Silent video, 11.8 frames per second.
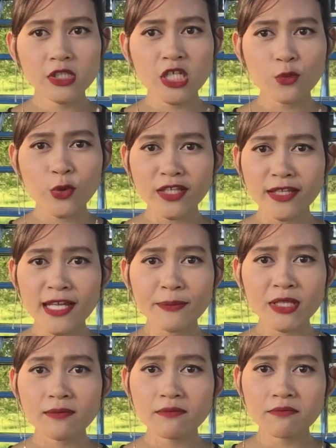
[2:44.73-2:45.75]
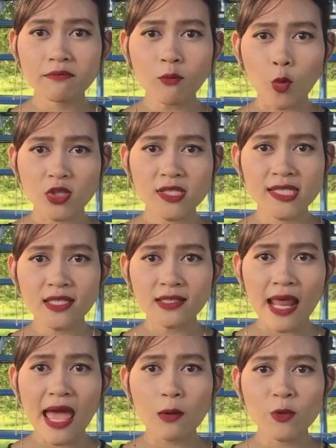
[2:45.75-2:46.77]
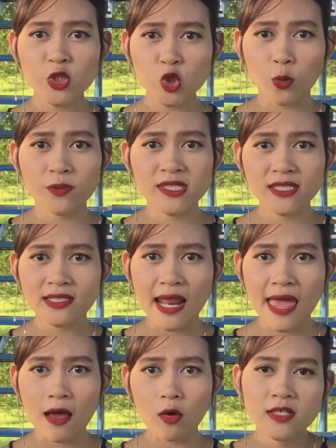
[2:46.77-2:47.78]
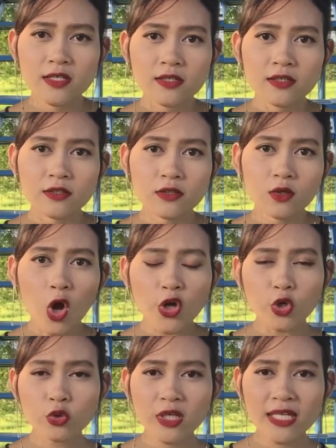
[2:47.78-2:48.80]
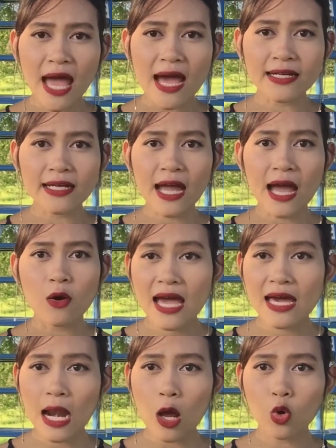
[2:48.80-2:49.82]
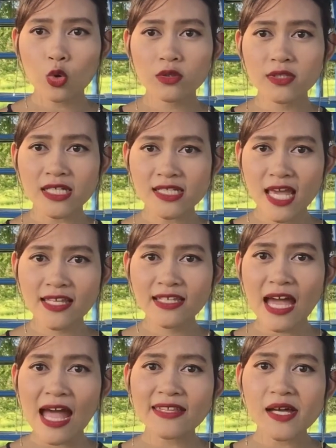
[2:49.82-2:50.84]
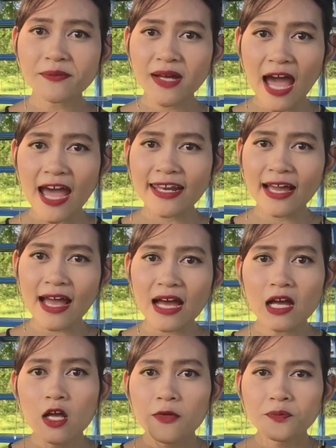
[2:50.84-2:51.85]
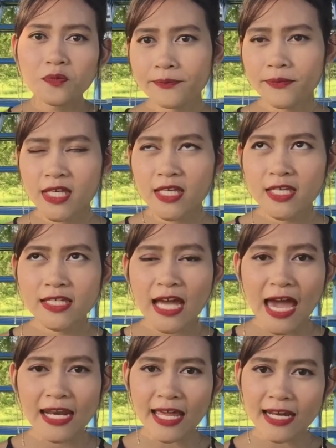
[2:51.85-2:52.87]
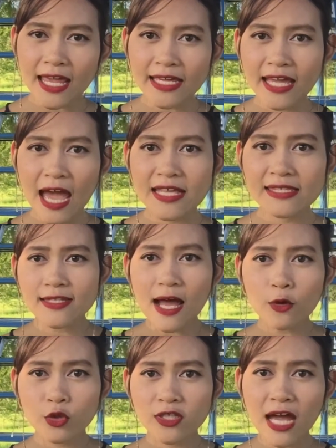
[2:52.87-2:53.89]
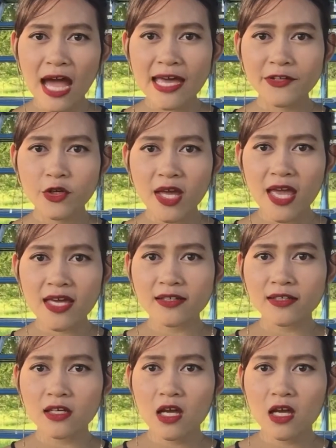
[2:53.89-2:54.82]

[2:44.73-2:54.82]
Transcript: ชีวิตนี้มันหมดสิ้นแล้ว มันจบสิ้นแล้ว ขอยกตัวอย่างนะคะ ถ้าเราอย่างเช่นการทำงานนะคะ มีงานหลาย ๆ งานสร้างคุณค่าให้ตัวเอง